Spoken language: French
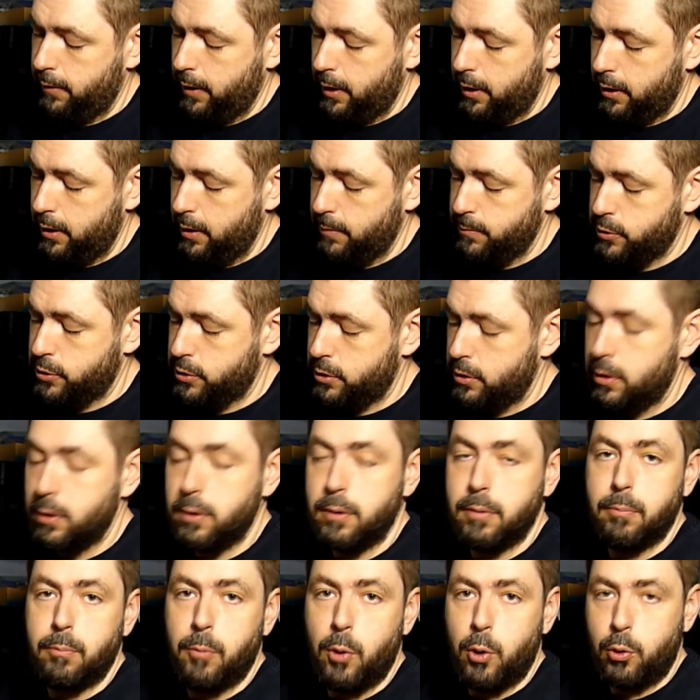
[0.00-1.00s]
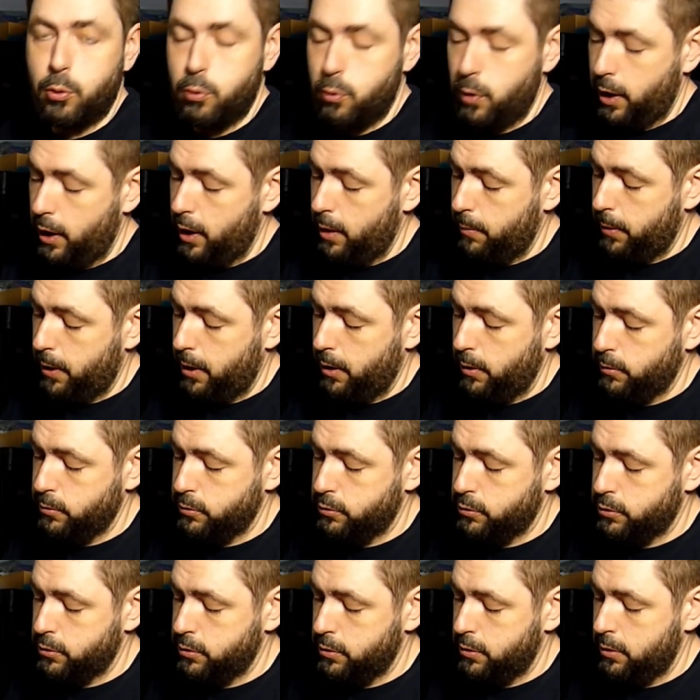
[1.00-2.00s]
comme ça, mon courant
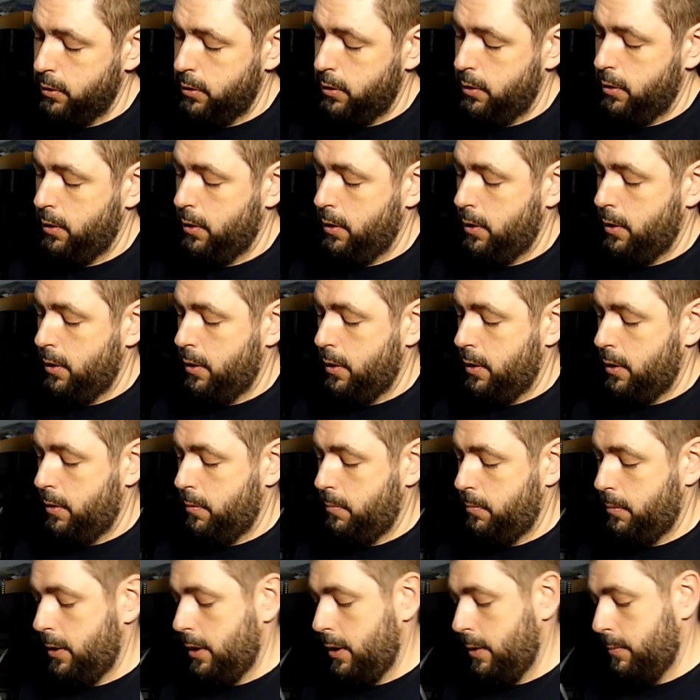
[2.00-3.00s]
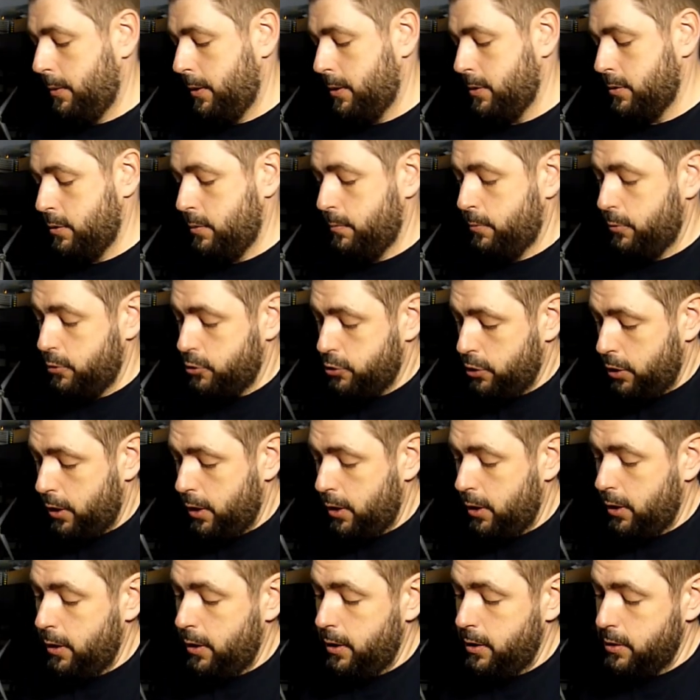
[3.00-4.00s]
passe. Puis là, après ça, on peut
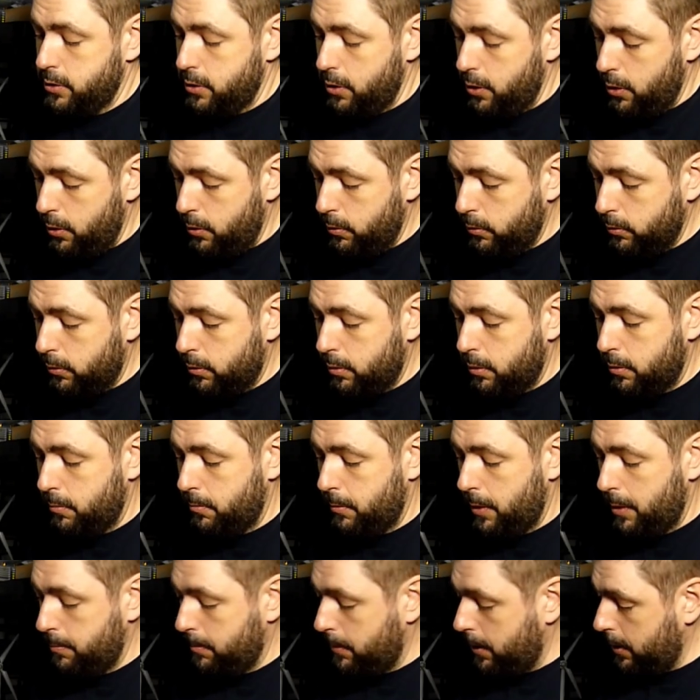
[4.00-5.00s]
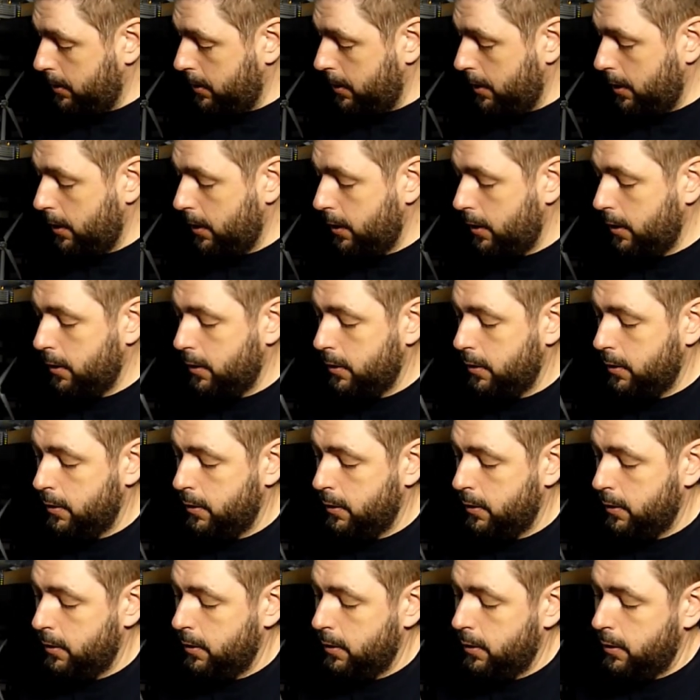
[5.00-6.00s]
checker les autres. Même manière.
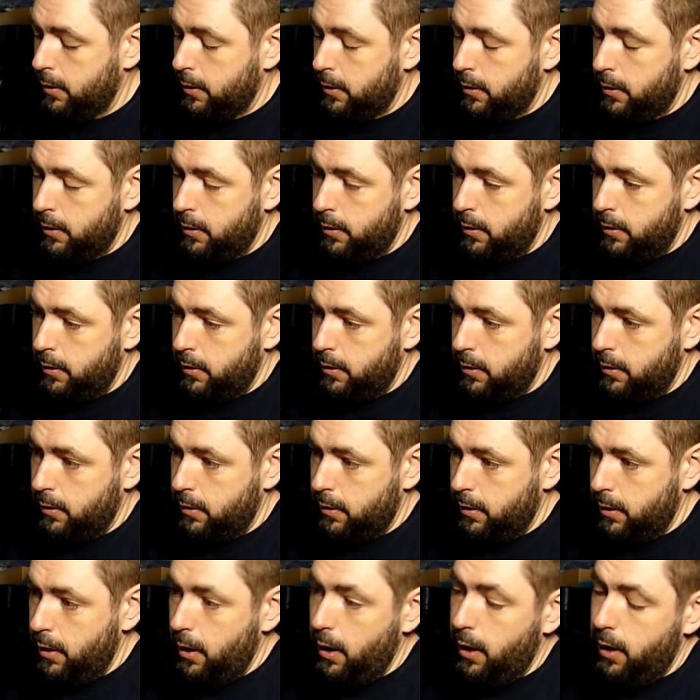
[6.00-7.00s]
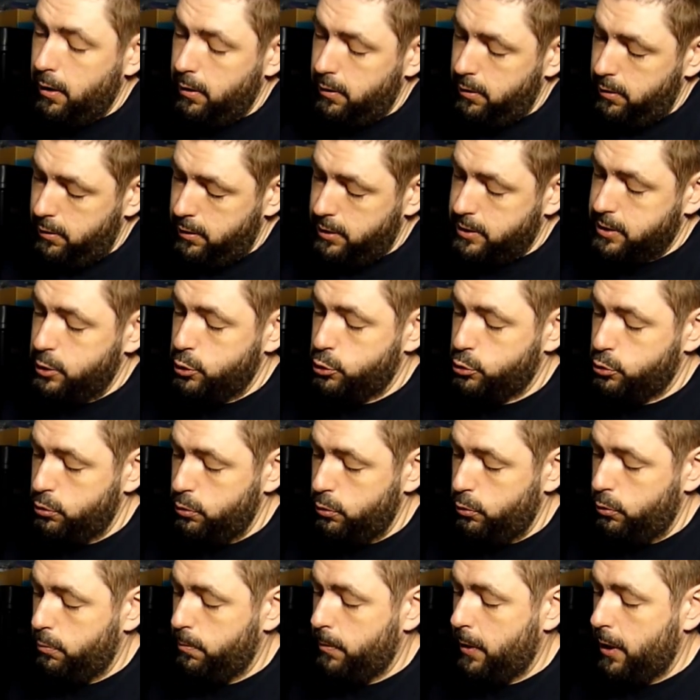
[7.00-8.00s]
Ah, là, c'est sur
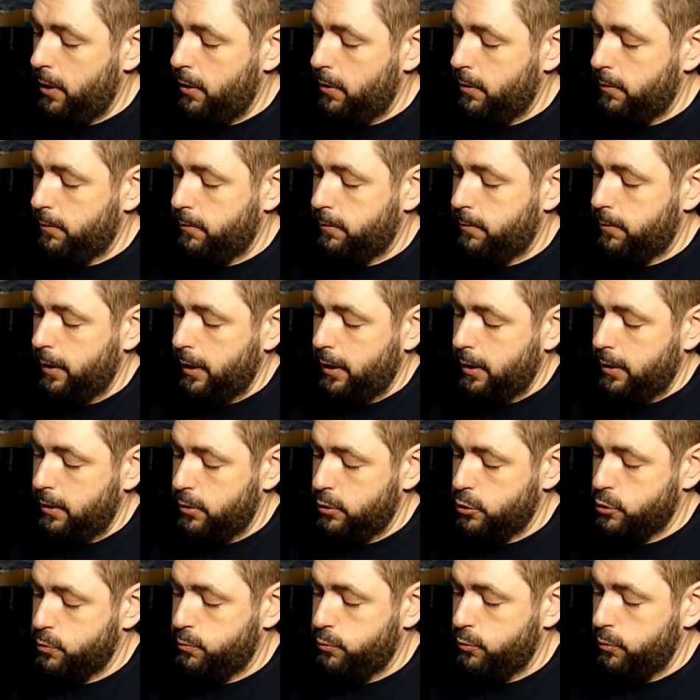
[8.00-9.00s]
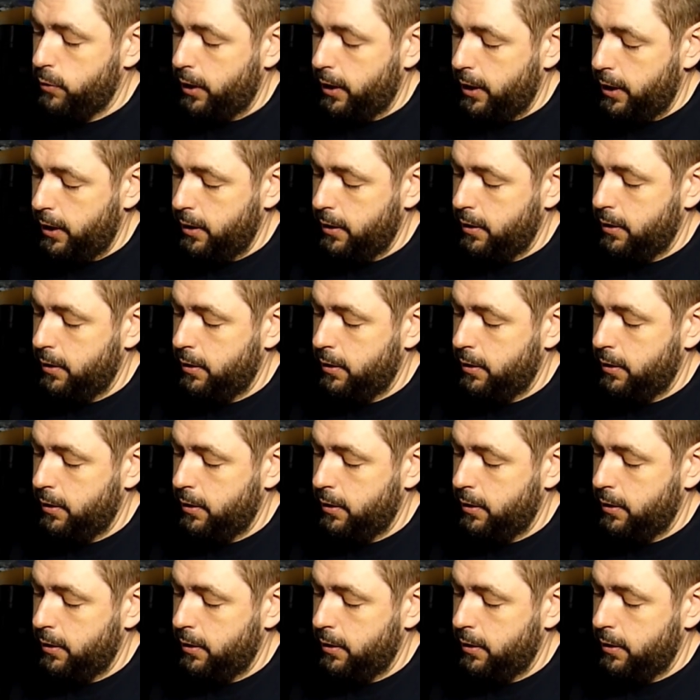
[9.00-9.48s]
l'autre bord. Fait que là, je pourrais